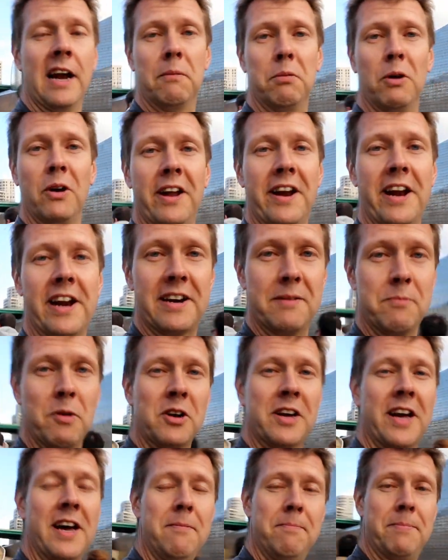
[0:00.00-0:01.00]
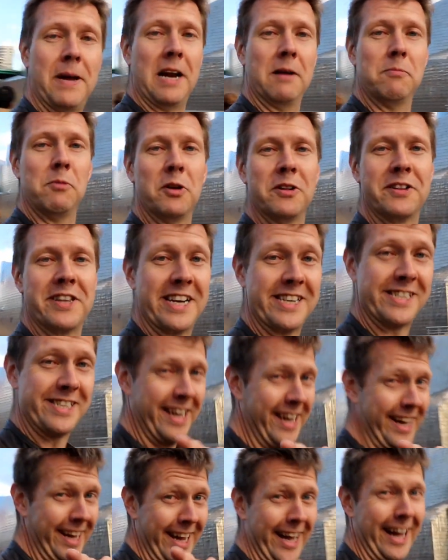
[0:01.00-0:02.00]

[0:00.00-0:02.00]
la bola de remolque para el Model 3.